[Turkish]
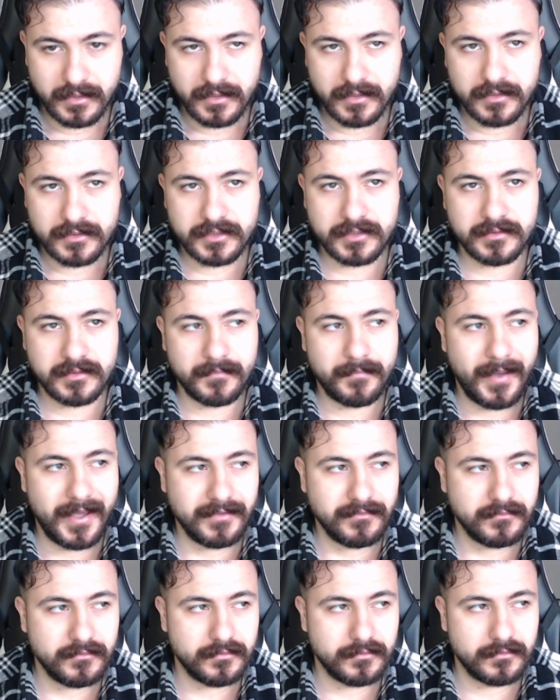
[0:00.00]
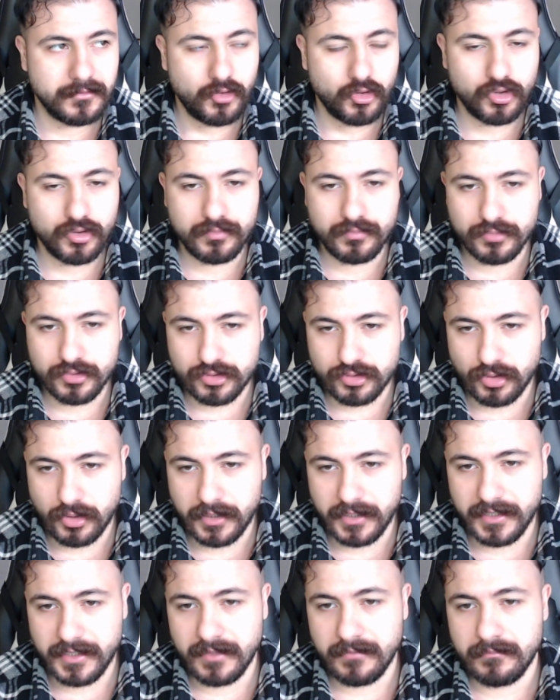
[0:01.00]
Şimdi ben yorumumu
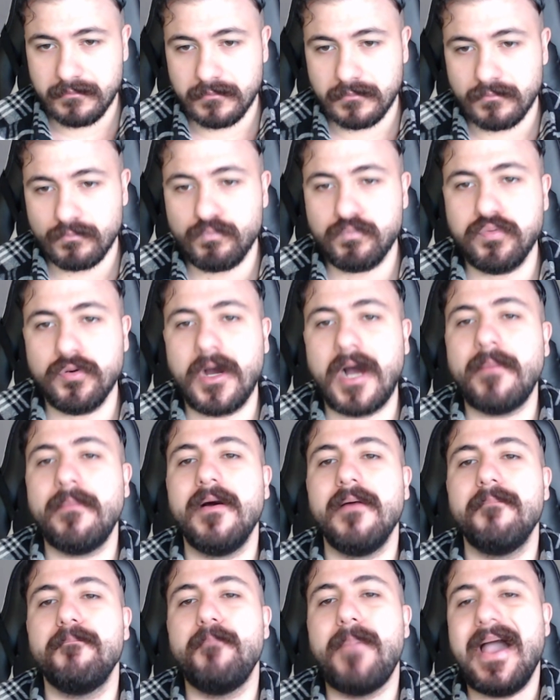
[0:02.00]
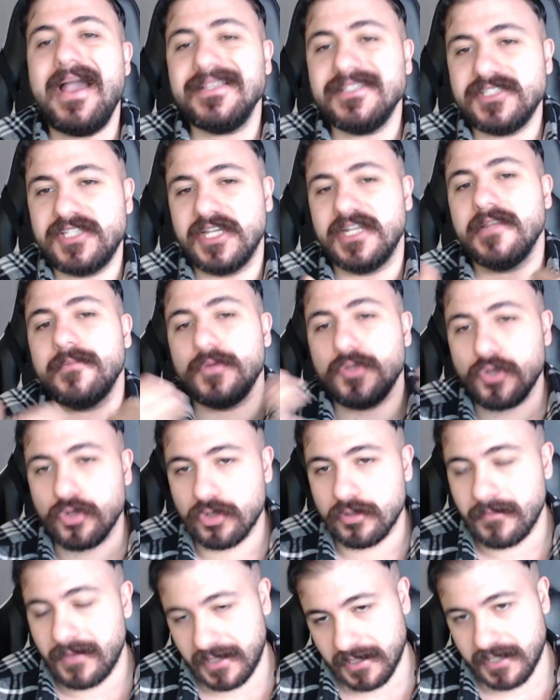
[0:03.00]
söyleyeyim. Bu ama benceli bir
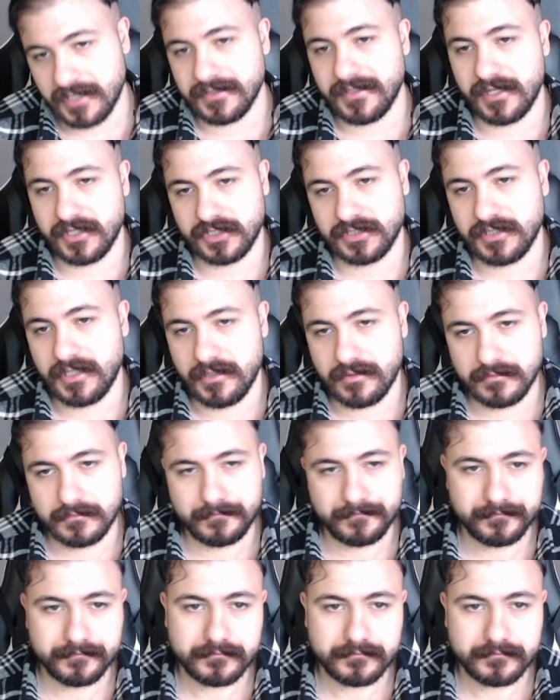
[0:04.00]
yorum arkadaşlar.